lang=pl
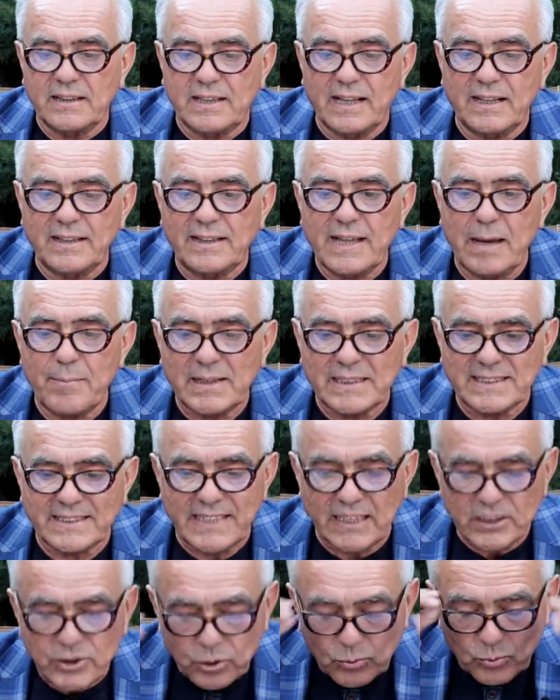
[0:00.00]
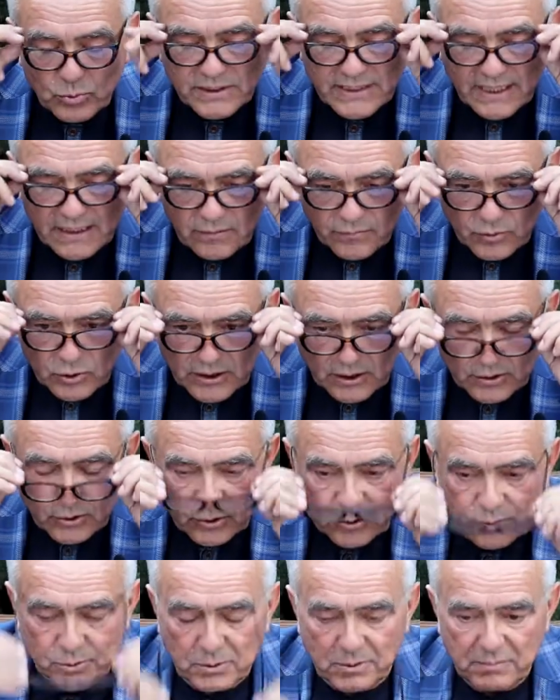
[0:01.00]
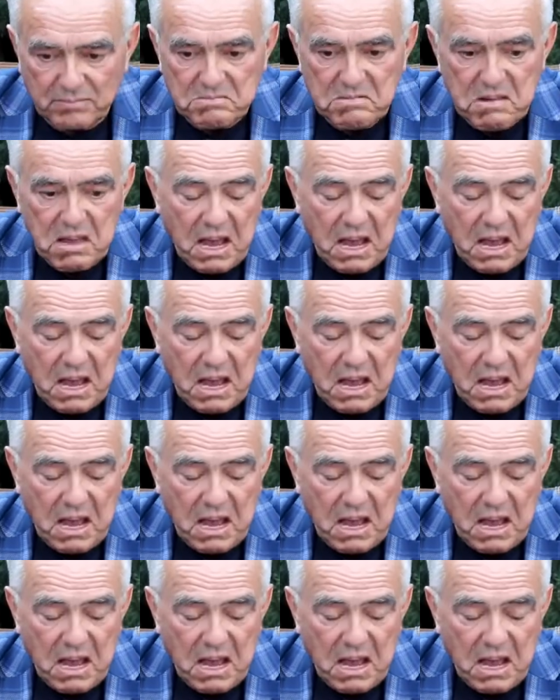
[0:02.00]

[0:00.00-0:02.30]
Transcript: ten temat znajdzie uznanie w oczach rządu,